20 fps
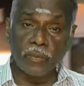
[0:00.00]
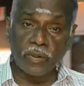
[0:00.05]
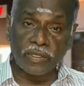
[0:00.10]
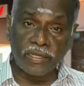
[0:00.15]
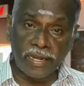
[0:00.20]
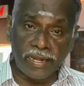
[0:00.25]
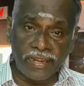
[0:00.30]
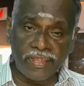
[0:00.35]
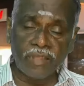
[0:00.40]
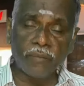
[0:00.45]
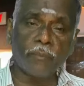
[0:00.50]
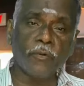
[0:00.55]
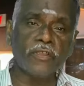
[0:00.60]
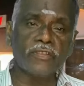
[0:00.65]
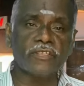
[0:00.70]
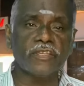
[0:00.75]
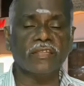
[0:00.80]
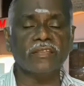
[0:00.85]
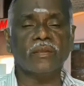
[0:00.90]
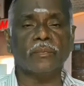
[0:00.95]
இப்போ டெல்லிக்கு
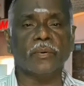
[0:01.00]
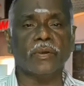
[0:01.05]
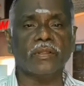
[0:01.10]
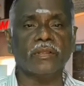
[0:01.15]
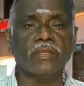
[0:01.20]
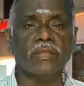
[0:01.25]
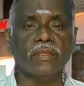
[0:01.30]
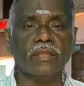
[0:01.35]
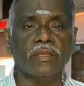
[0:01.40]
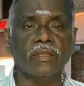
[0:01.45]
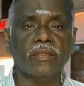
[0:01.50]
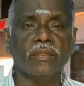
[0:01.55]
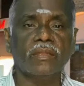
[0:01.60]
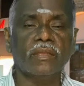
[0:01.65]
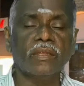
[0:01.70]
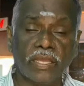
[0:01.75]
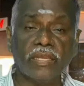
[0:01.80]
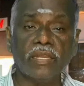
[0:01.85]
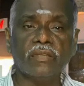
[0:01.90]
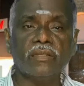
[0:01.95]
போய் சேர்ந்த பிறகு
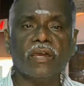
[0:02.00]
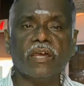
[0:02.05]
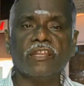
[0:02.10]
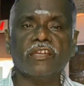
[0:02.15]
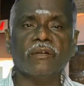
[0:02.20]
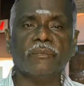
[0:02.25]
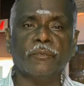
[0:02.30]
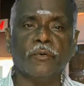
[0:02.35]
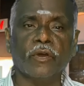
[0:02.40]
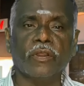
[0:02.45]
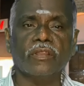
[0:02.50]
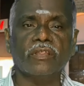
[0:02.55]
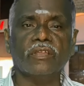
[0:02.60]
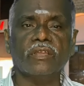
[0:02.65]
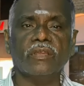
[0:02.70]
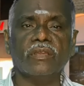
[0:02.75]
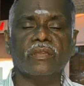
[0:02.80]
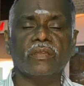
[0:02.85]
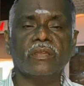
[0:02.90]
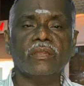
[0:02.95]
நைனிட்டாலுக்கு
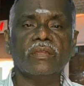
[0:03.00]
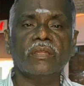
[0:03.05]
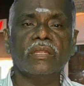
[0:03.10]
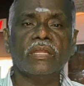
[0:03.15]
போகிறதுக்கு